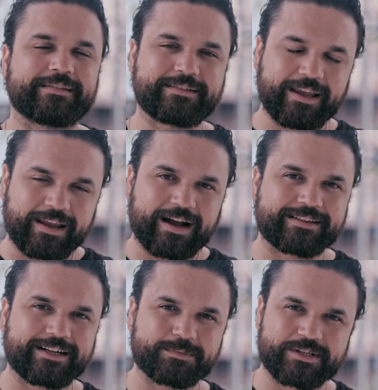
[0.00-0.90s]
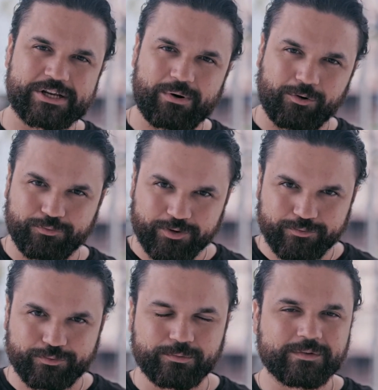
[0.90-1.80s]
ter a transmissão ao
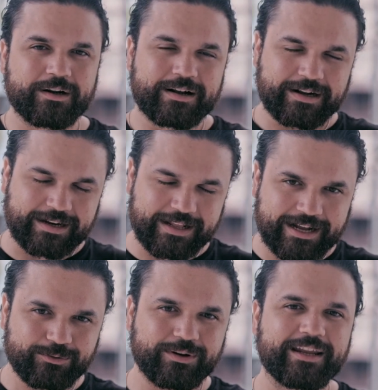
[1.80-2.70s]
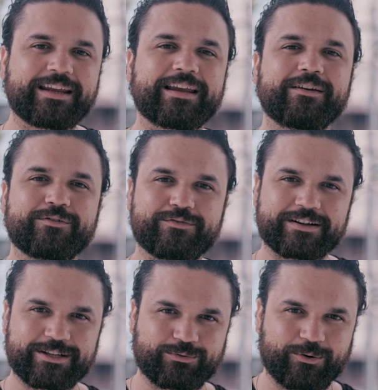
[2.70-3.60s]
vivo, clica no link,
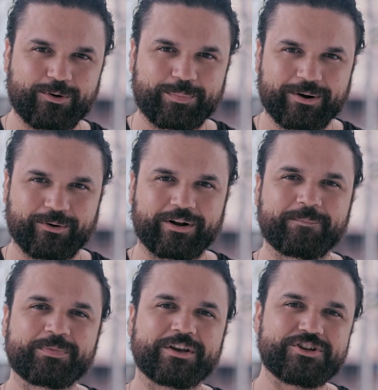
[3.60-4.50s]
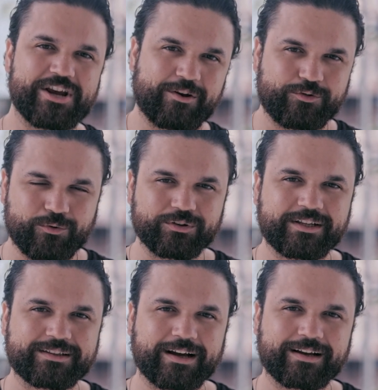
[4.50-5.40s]
faz a tua compra agora. Jeff, quanto
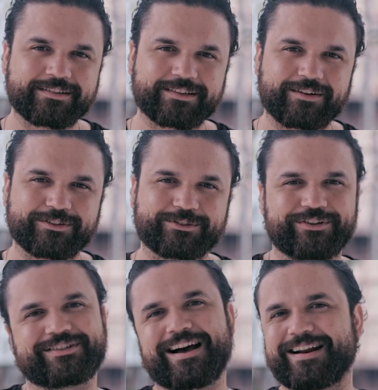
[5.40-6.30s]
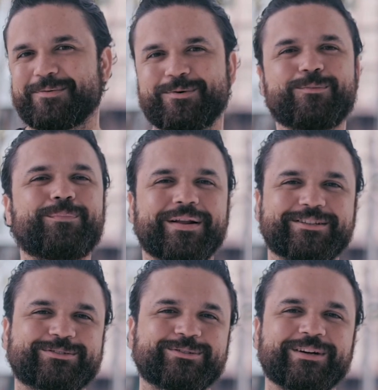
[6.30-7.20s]
que tá essas gravações? Cara, o
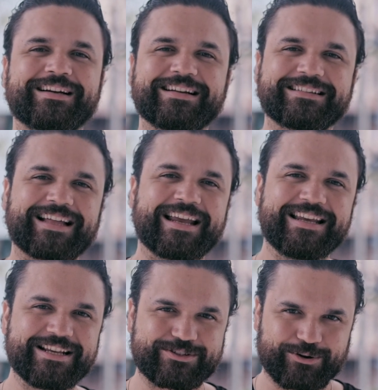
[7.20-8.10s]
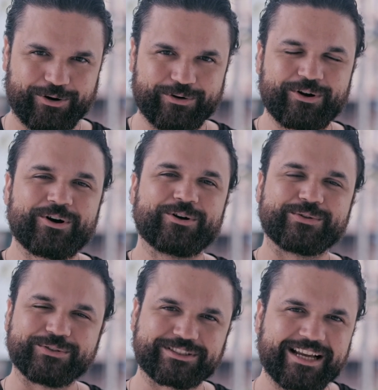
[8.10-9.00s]
preço tá irrisório.
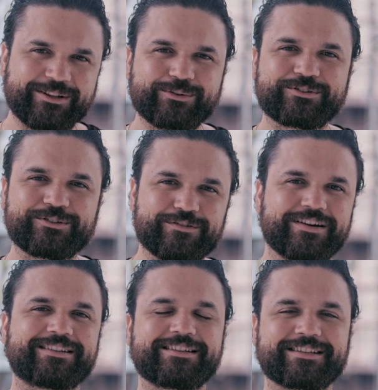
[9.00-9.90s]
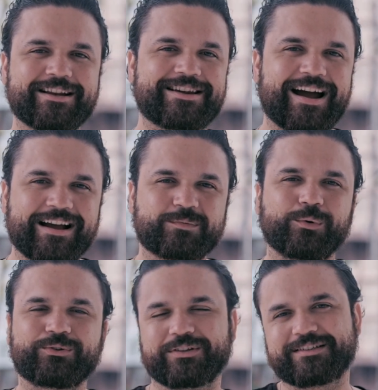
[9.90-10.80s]
297 reais
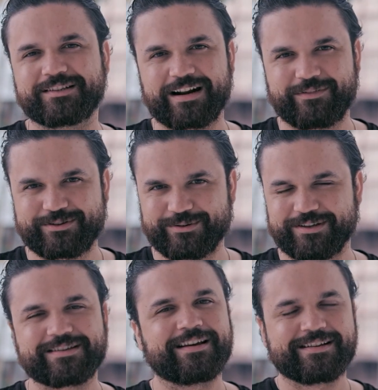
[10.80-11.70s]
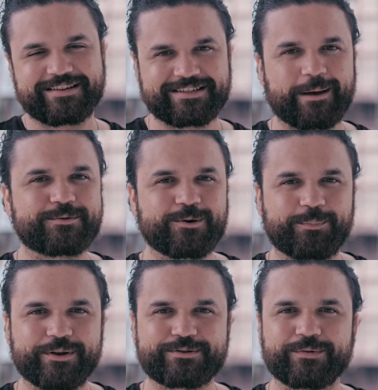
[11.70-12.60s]
por todas as gravações. Você sabe que isso é um
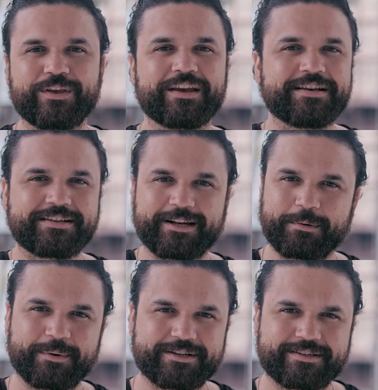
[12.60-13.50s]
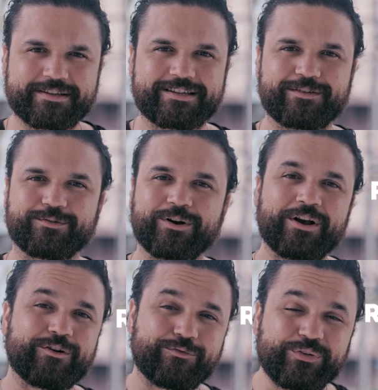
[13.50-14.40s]
preço extremamente acessível.
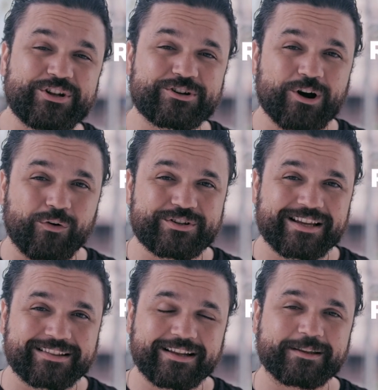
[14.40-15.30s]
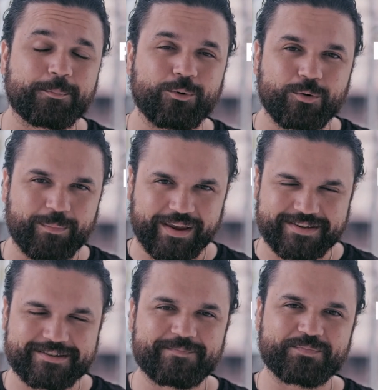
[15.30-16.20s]
29,70 por
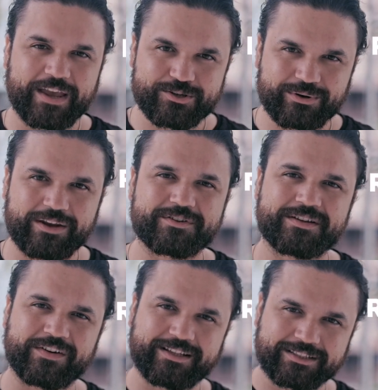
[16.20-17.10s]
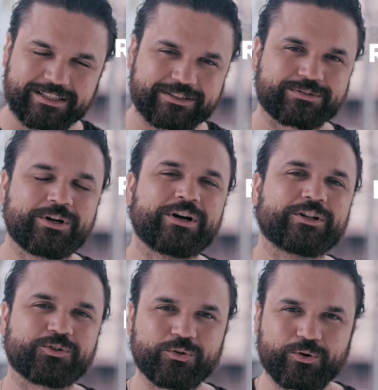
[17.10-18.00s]
mês. É isso aí, você vai ter acesso
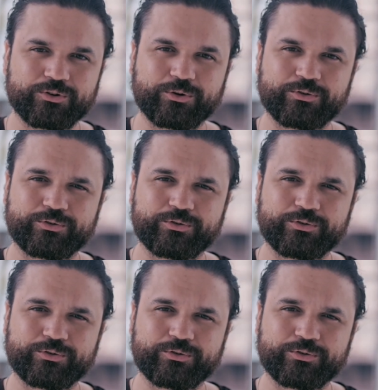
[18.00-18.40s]
a todo o conteúdo